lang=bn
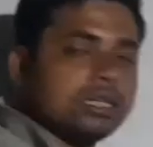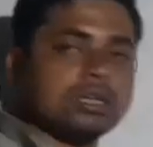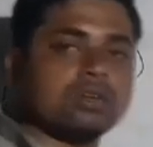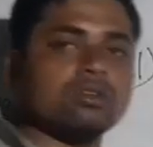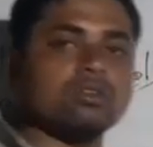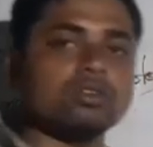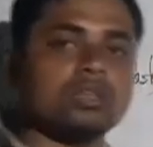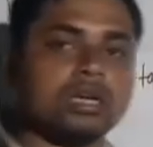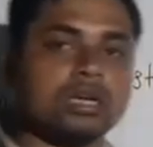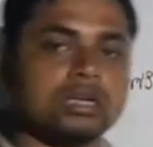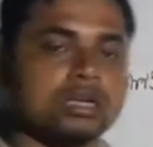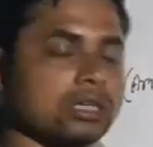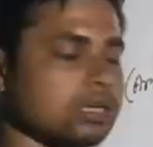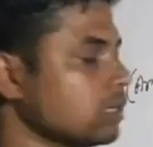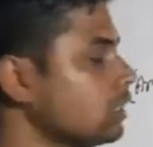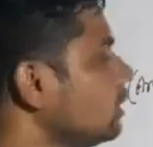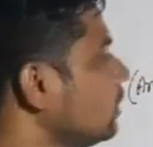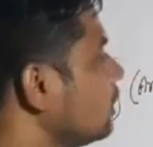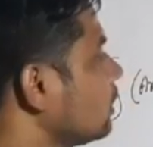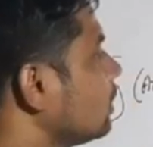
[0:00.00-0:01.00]
থেকেও থাকে
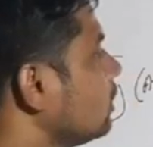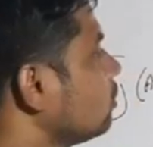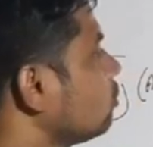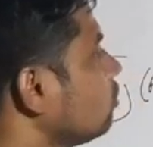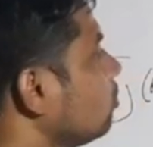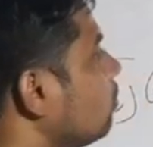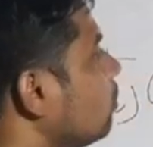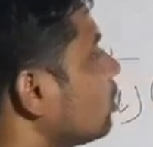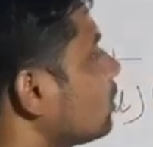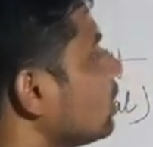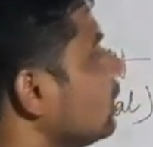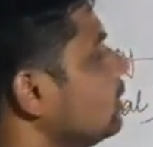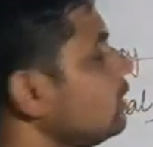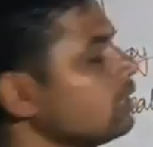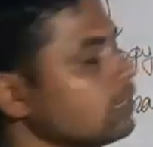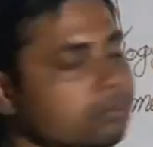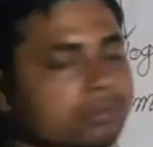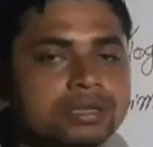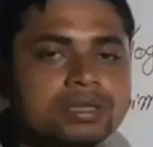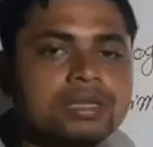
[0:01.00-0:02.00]
কিন্তু বটানি
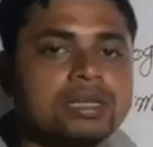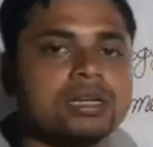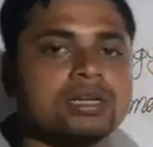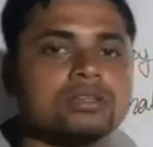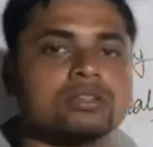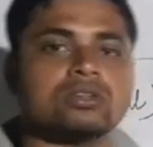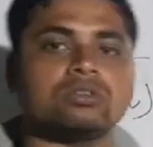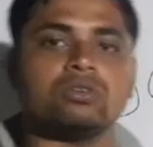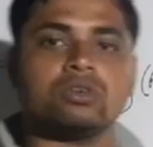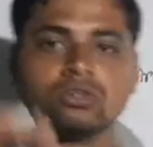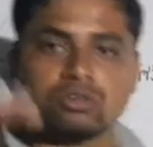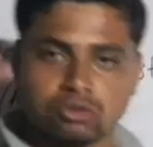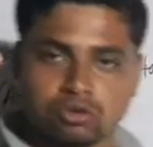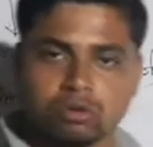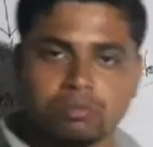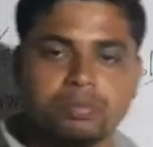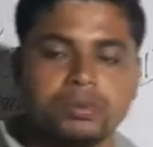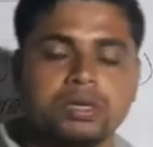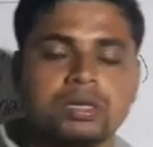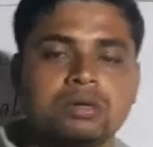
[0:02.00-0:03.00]
আমাদের ওর
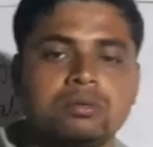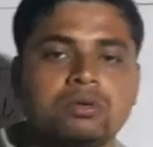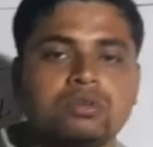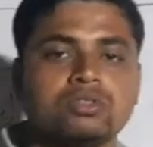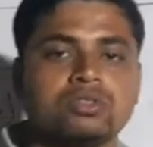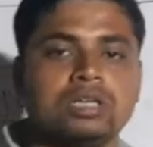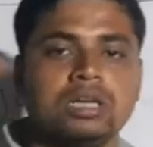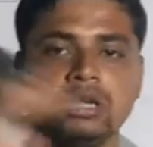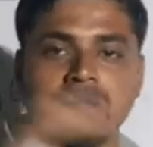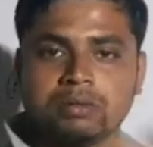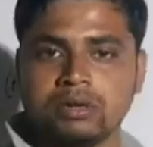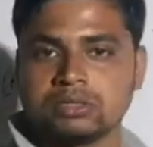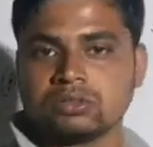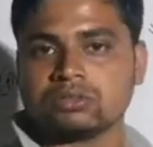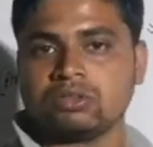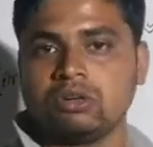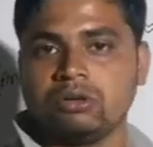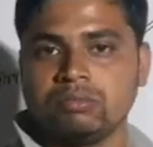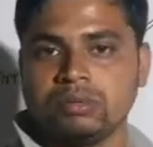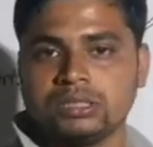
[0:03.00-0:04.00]
টপিক ও সিলেবাস
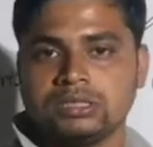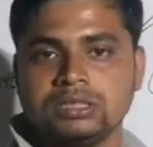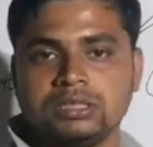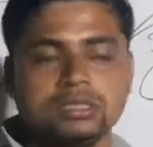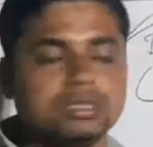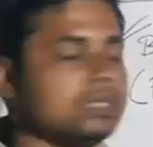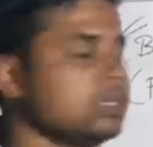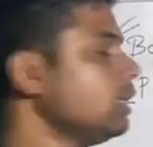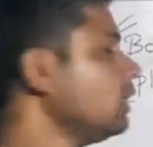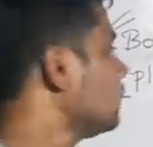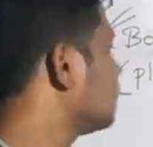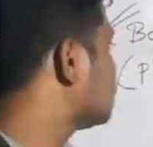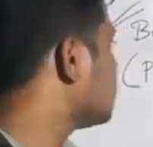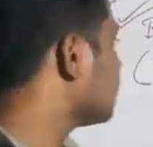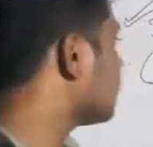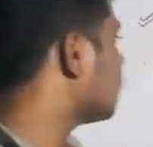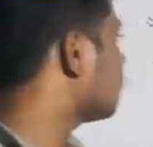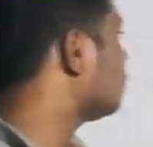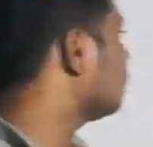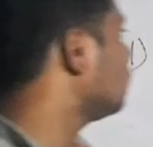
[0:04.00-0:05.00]
কম আছে
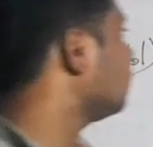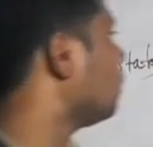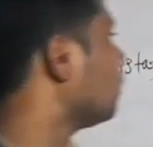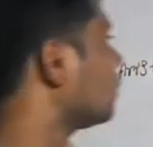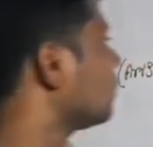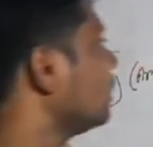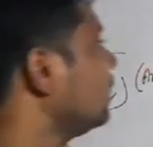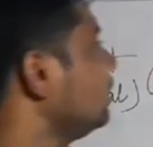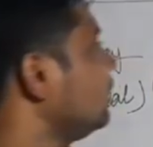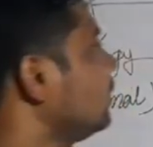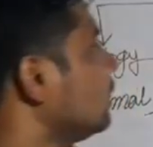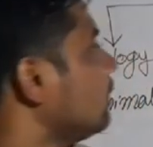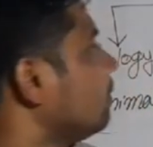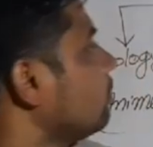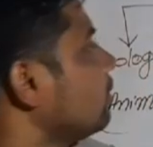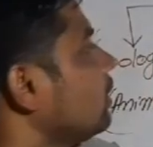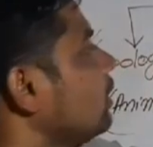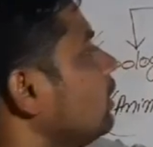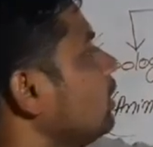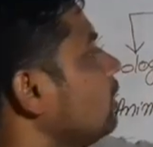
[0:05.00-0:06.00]
সেই কারণে বটানিটা
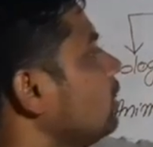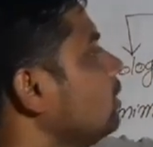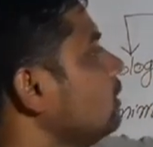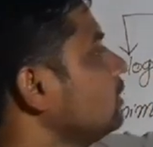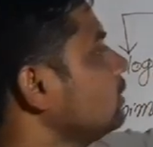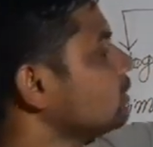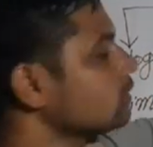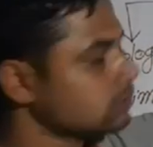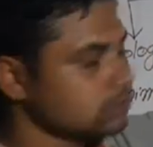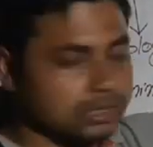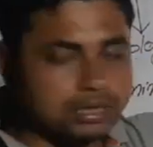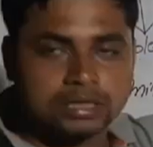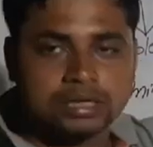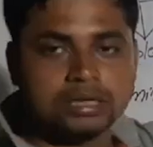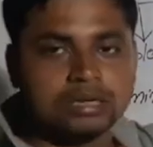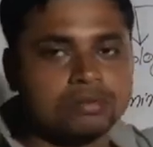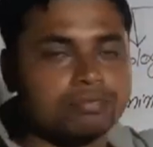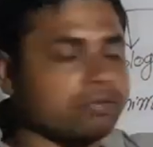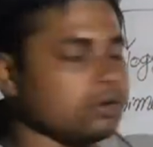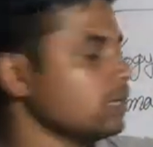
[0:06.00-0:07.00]
আমরা
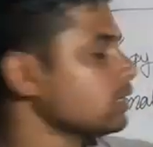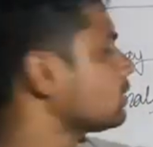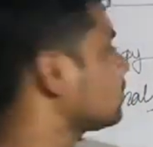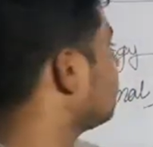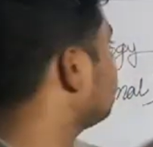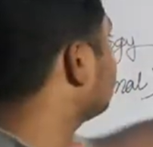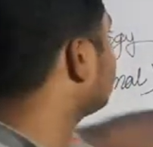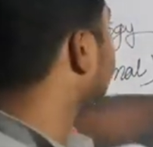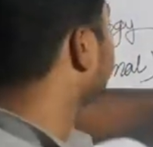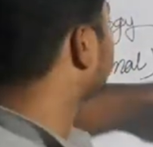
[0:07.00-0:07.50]
সেকেন্ডে ফার্স্ট আমরা